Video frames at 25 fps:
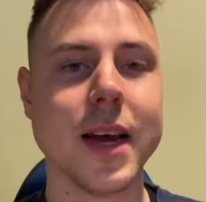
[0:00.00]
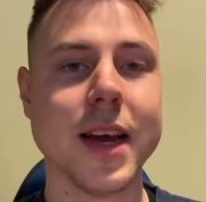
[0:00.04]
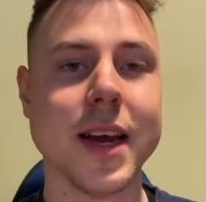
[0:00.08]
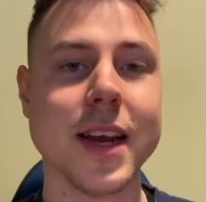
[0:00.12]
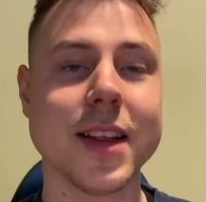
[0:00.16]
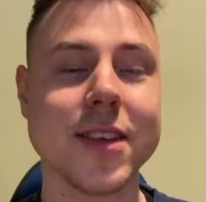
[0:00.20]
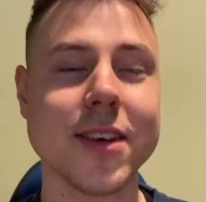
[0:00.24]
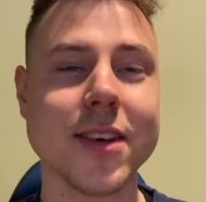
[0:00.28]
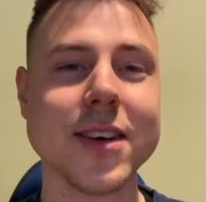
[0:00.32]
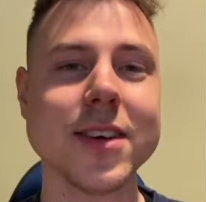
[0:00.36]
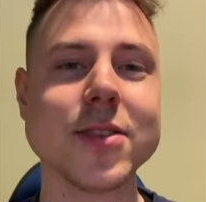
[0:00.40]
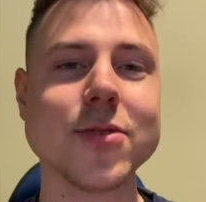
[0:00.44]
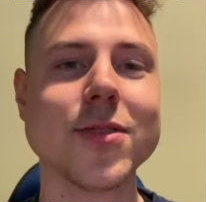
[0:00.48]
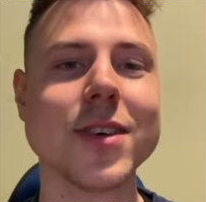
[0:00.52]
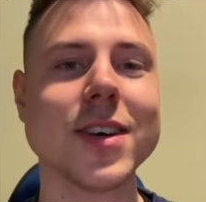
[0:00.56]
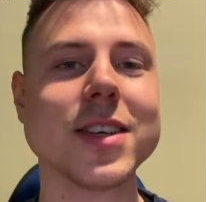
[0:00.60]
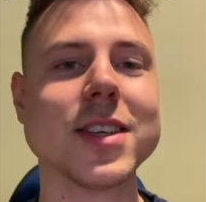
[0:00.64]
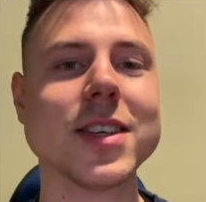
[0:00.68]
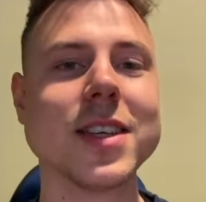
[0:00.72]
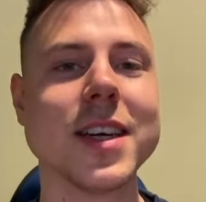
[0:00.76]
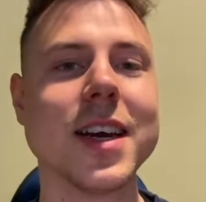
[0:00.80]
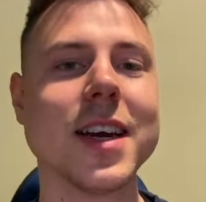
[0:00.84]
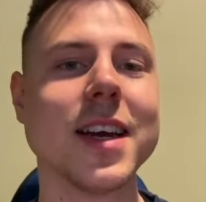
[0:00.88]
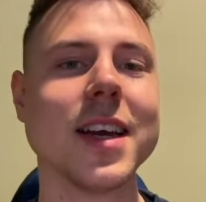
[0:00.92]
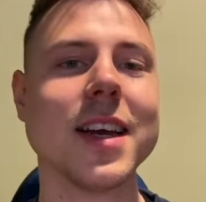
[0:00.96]
I to jest
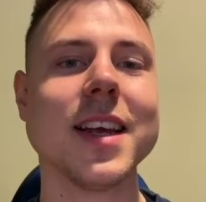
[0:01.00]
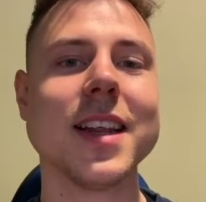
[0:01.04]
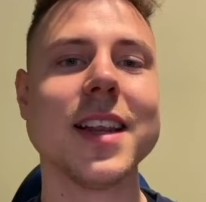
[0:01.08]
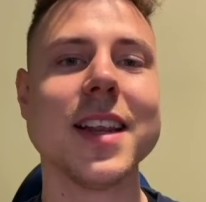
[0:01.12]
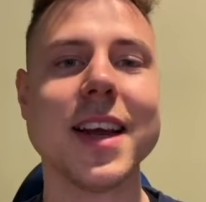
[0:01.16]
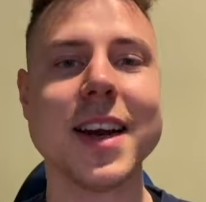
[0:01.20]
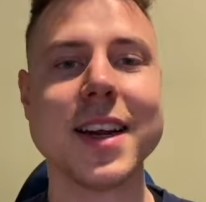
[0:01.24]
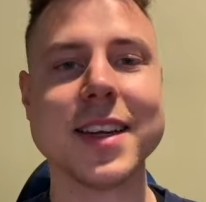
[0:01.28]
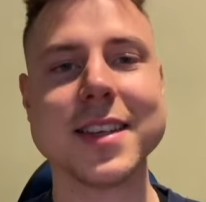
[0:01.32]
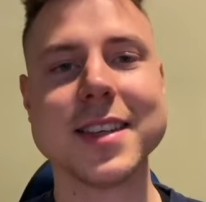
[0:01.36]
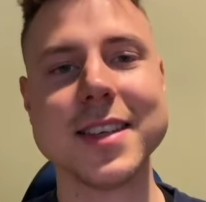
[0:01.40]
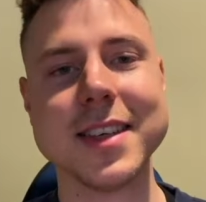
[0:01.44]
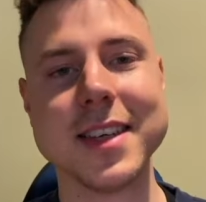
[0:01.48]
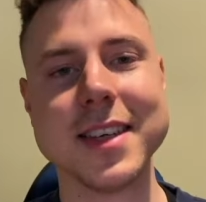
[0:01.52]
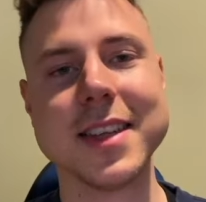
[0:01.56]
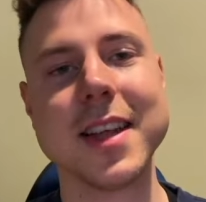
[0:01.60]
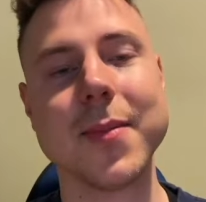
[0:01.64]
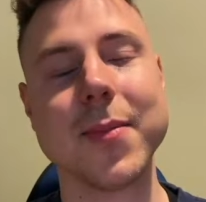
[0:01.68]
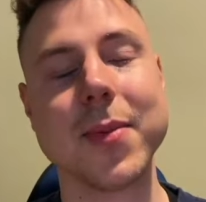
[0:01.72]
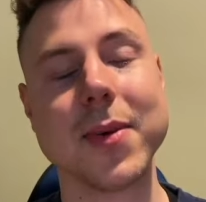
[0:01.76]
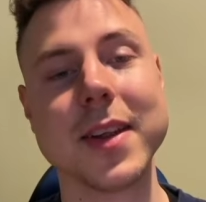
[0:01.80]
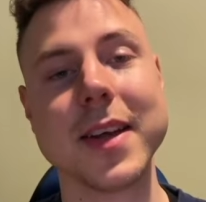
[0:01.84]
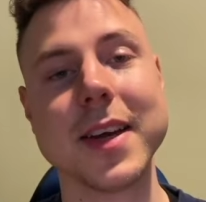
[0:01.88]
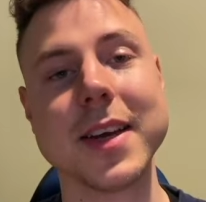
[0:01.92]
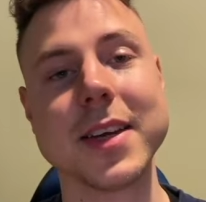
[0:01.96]
właśnie iteracyjne
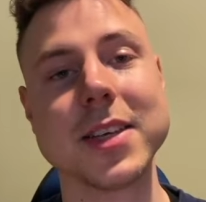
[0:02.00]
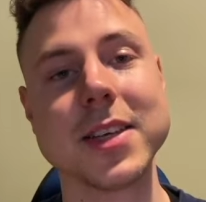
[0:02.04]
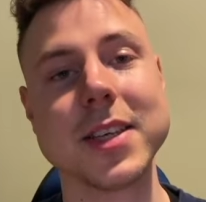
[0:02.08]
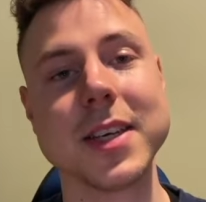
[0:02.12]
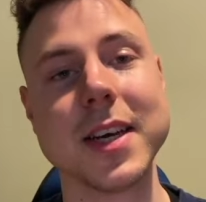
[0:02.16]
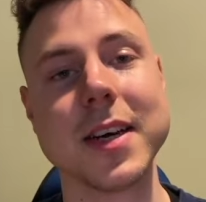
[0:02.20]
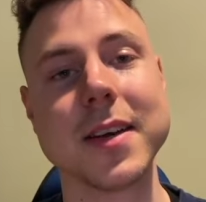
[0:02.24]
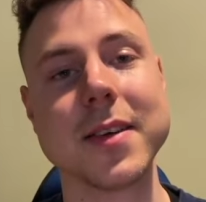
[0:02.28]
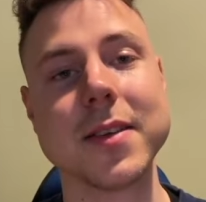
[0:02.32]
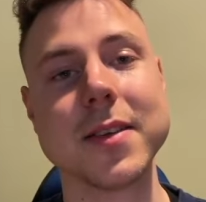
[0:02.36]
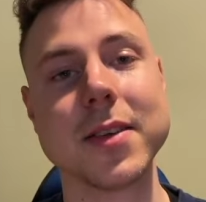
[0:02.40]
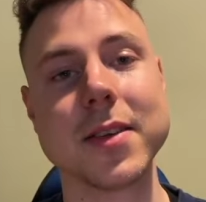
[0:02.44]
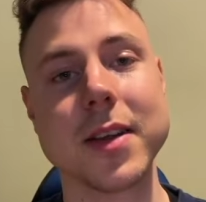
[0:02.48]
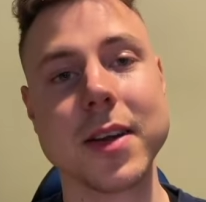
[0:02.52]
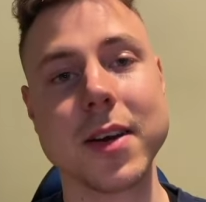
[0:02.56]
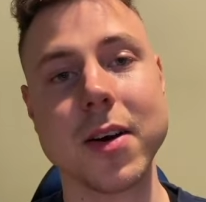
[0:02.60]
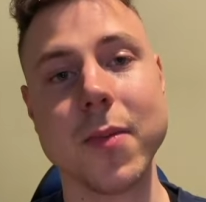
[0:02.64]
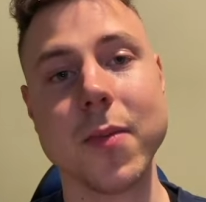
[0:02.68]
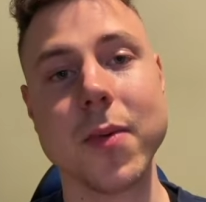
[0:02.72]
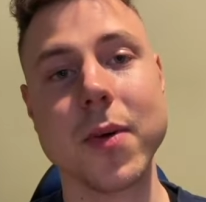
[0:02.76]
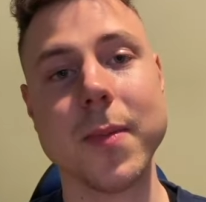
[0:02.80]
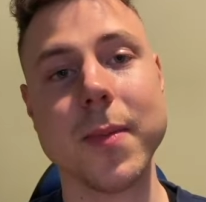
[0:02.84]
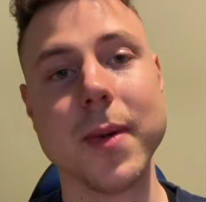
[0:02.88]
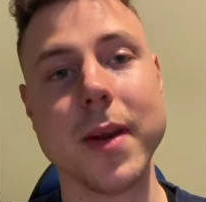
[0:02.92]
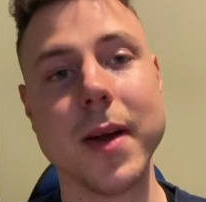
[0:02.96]
podejście do tego
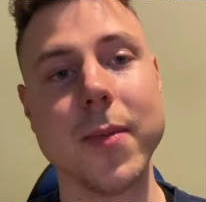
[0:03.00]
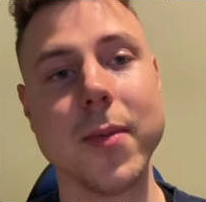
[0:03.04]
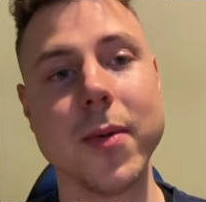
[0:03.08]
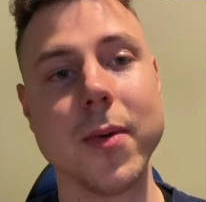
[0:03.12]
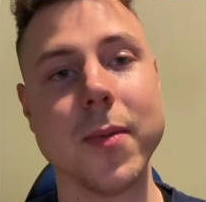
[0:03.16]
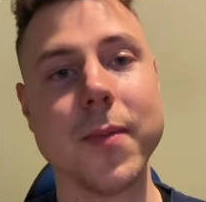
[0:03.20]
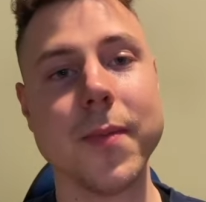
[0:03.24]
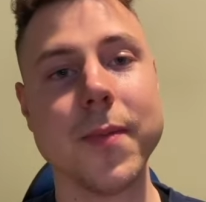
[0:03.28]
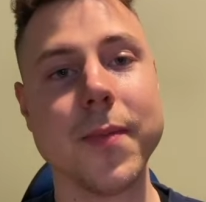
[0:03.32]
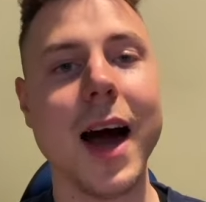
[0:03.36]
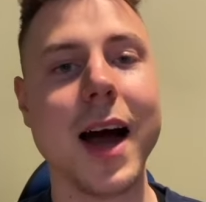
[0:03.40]
problemu.